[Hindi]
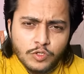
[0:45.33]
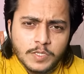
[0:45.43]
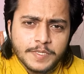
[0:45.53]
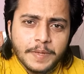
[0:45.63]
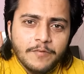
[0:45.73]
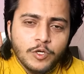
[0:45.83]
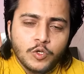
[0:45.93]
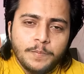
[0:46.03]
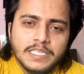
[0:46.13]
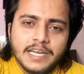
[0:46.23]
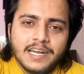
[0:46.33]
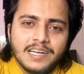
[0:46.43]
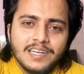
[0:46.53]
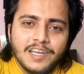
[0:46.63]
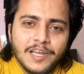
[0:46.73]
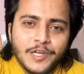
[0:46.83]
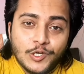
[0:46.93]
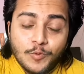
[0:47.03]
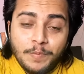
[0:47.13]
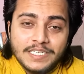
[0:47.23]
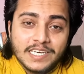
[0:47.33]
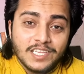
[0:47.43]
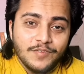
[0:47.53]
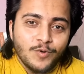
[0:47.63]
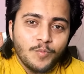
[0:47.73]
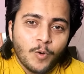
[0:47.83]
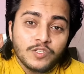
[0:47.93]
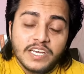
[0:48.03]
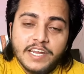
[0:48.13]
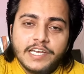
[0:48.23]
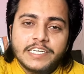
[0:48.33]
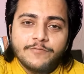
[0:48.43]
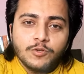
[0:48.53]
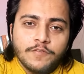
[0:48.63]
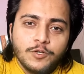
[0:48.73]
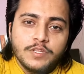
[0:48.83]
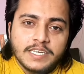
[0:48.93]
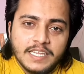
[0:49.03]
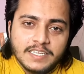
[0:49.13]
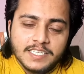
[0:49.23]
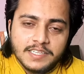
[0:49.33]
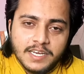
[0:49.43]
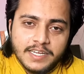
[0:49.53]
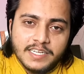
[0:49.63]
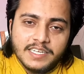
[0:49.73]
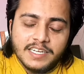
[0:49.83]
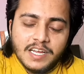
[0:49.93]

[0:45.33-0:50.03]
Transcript: तो सबसे पहले वो यूट्यूब पर जाएगा यूट्यूब पर जाते ही वो बहुत सारे इंटरव्यू के वीडियो देखने लग जाता है